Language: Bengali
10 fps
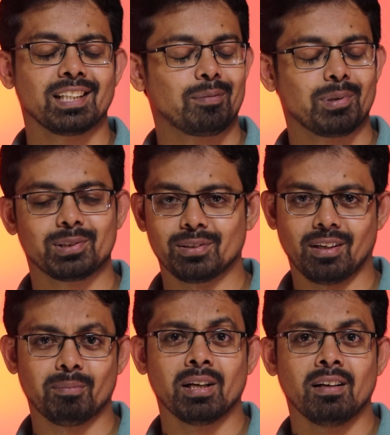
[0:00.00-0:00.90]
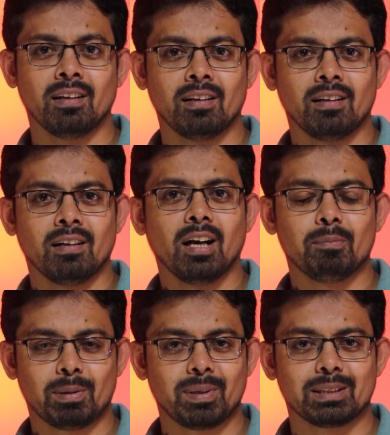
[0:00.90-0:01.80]
টেক প্রো সোহরাব
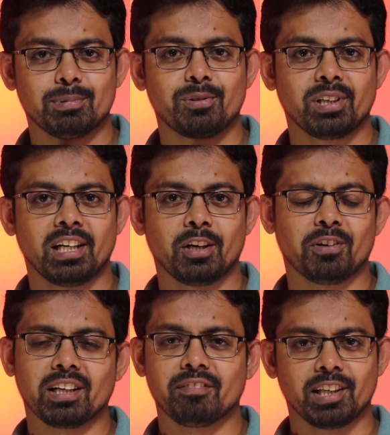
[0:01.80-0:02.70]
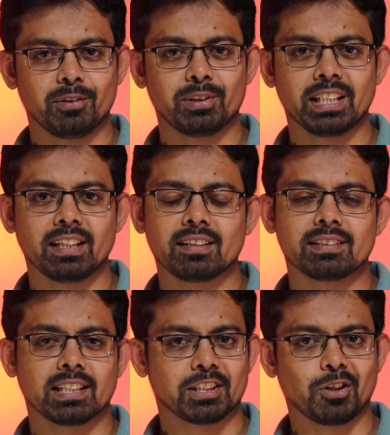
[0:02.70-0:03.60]
আমার পাসপোর্ট রিলেটেড অনেক ভিডিওতেই দেখতেছি
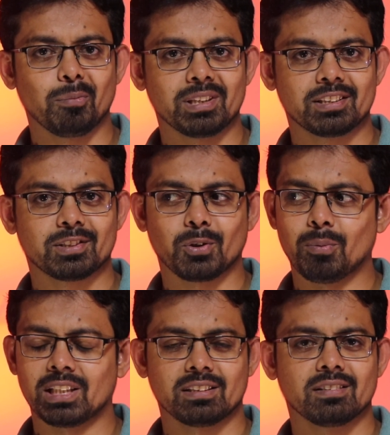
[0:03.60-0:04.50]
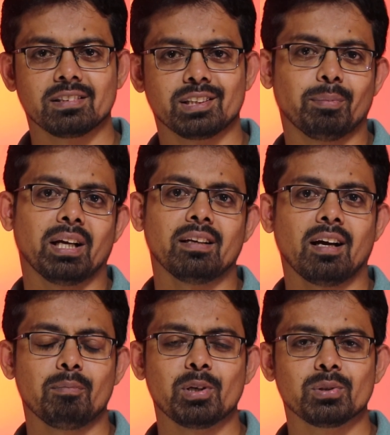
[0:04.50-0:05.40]
একটা কমেন্টস খুব আসতেছে যে ভাইয়া
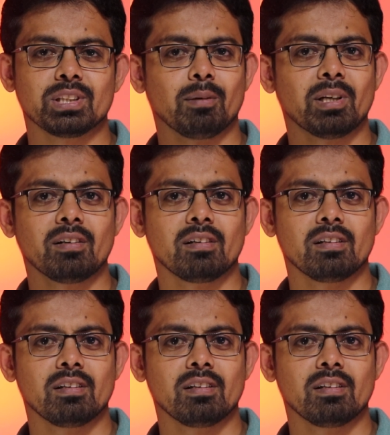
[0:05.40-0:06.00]
আমি হচ্ছে আমার